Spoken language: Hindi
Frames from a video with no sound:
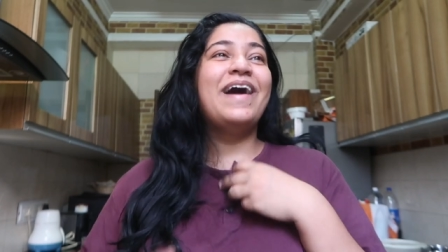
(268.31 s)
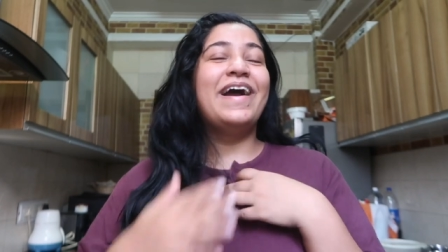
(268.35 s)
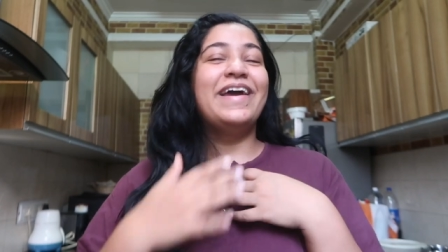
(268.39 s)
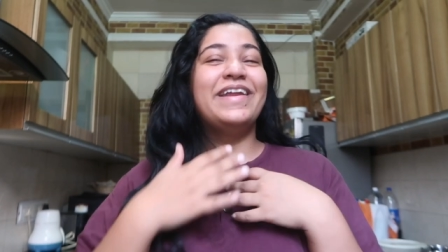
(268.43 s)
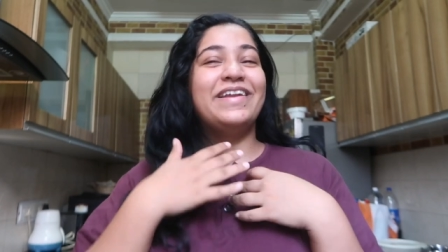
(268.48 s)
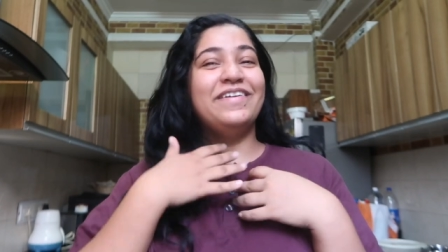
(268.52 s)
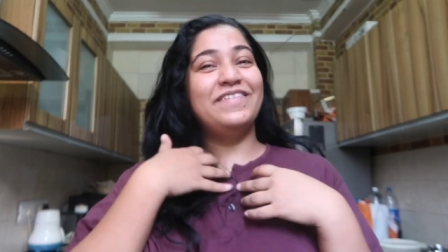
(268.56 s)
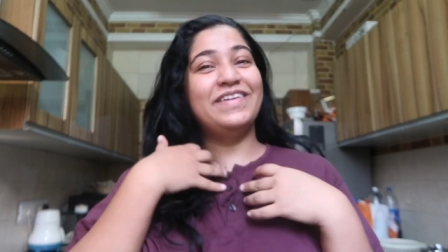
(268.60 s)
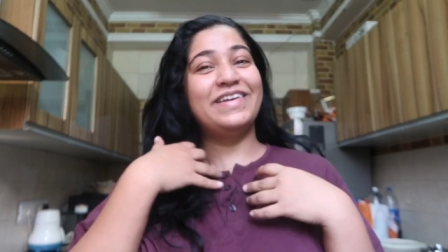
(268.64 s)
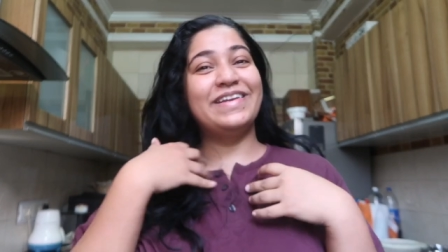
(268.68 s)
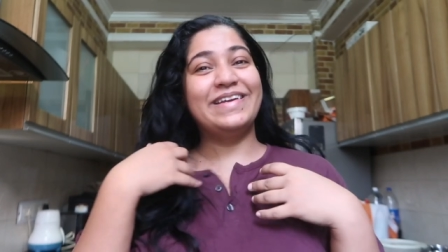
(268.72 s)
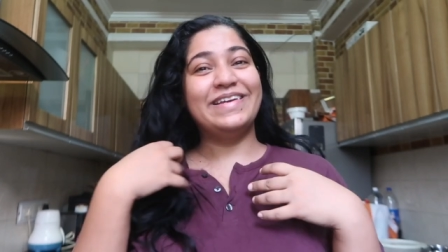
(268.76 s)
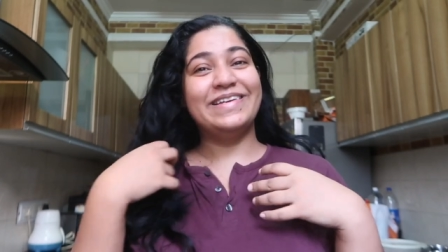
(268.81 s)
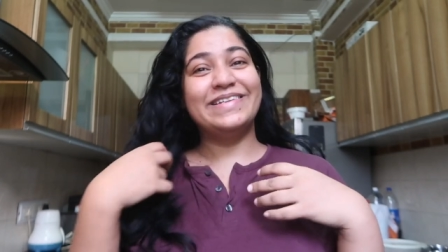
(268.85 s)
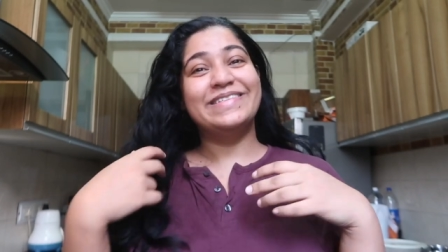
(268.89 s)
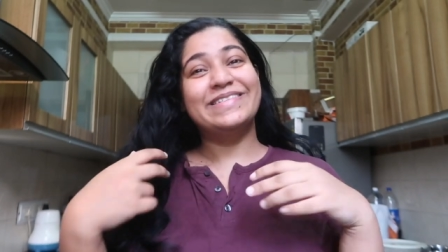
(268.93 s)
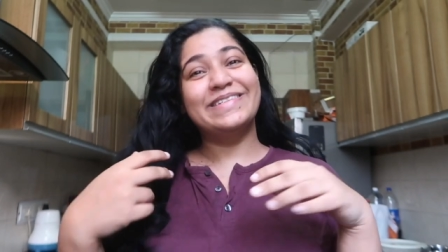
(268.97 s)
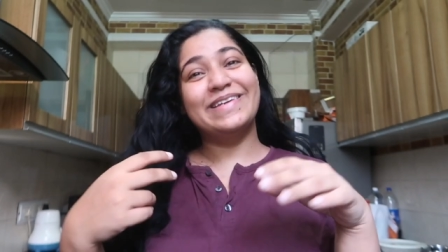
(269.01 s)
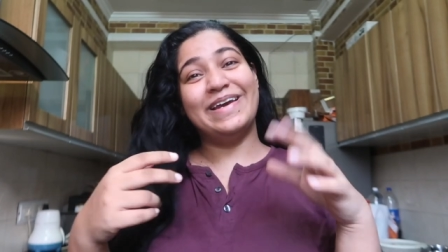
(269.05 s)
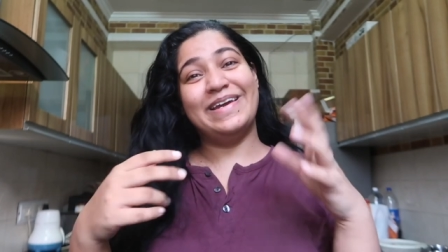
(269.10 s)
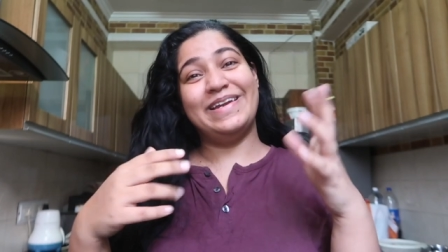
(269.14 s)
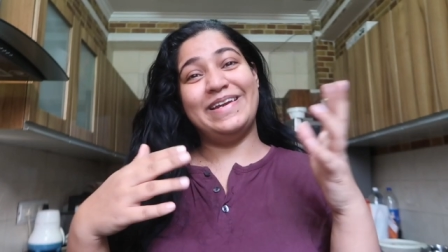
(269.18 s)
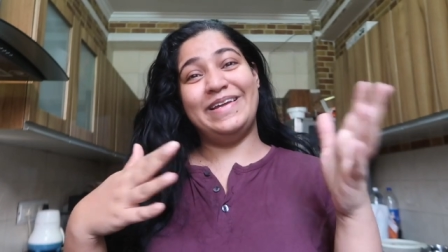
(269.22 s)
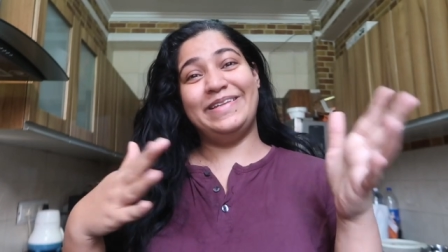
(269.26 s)
आर्यवीर
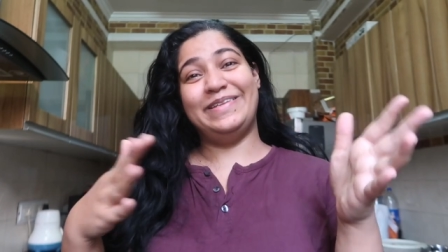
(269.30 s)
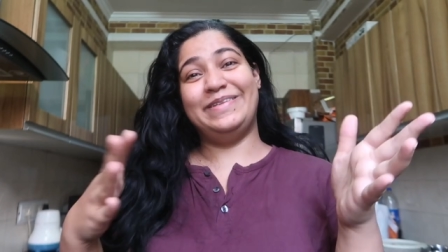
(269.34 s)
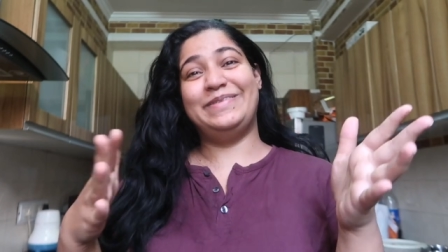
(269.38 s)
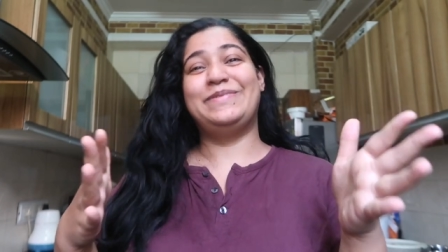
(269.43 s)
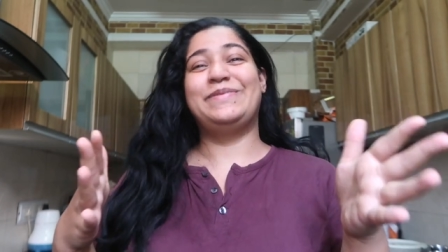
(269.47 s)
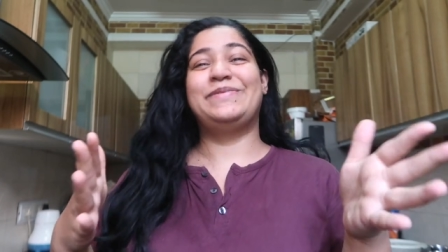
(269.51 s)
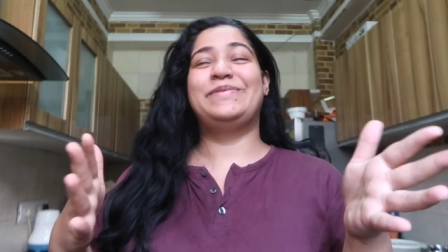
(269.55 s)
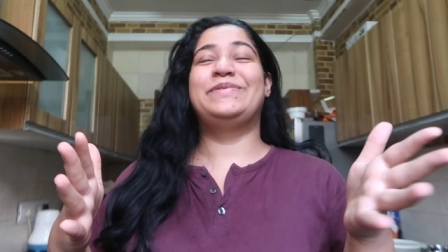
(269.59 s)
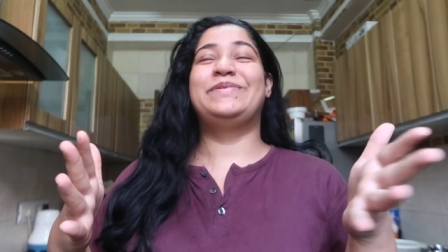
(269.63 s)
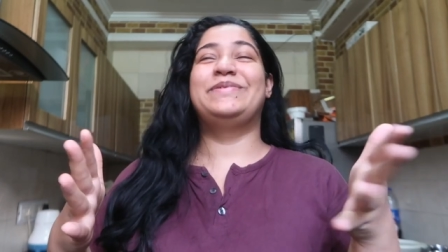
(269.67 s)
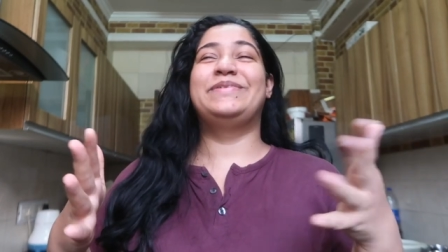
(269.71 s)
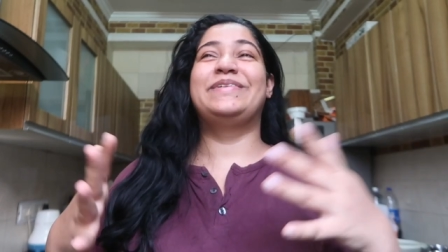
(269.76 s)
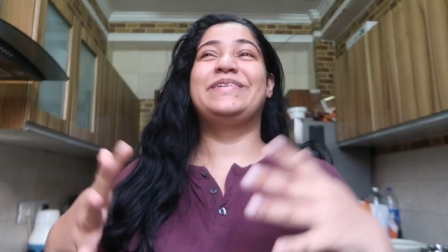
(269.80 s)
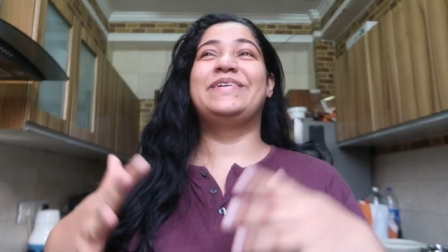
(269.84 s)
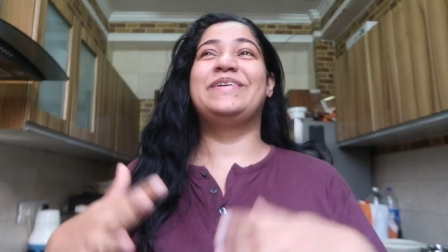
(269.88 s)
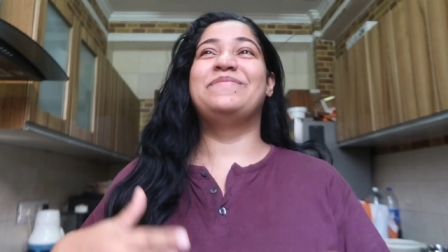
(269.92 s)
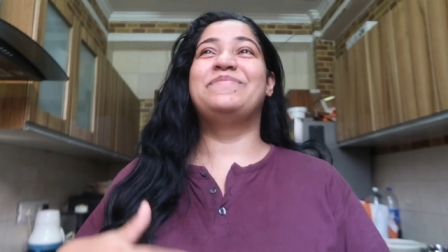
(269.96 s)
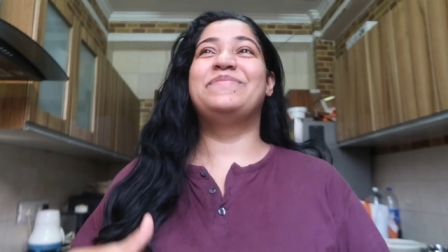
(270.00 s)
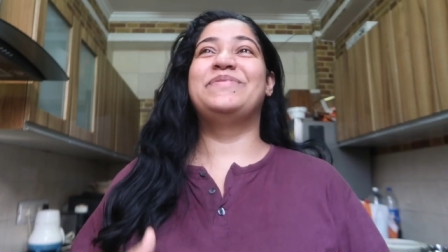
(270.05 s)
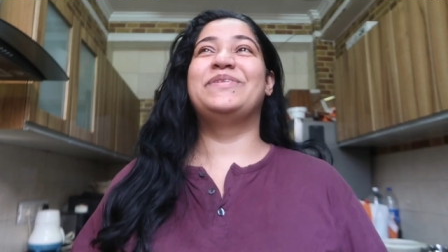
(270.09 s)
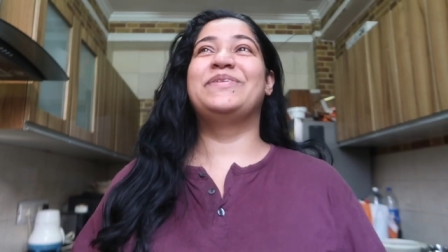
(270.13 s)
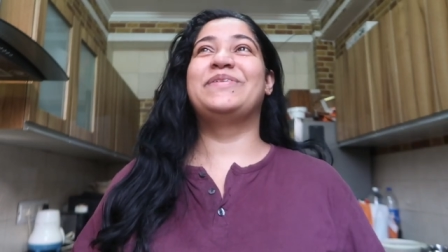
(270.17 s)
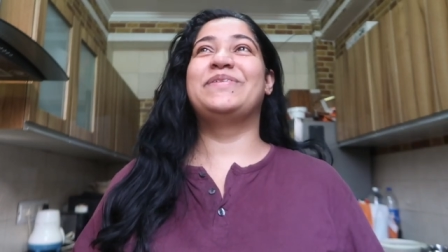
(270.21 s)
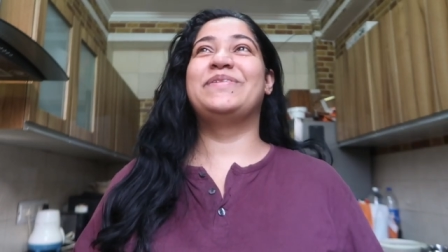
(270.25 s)
किस कर रहा था छोटे छोटे
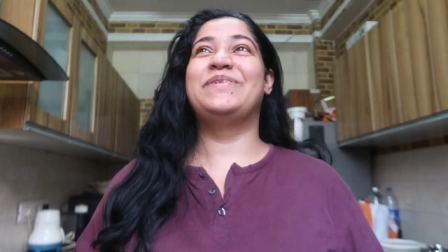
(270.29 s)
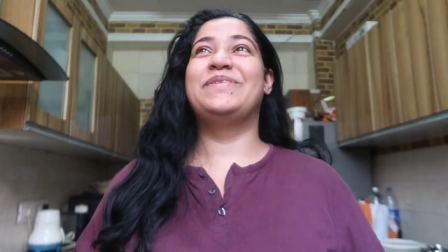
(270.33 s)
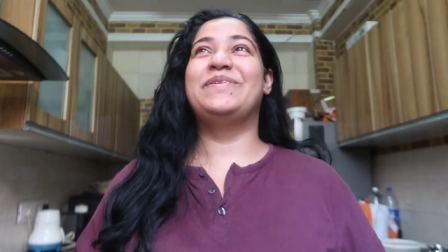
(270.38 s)
कपड़ों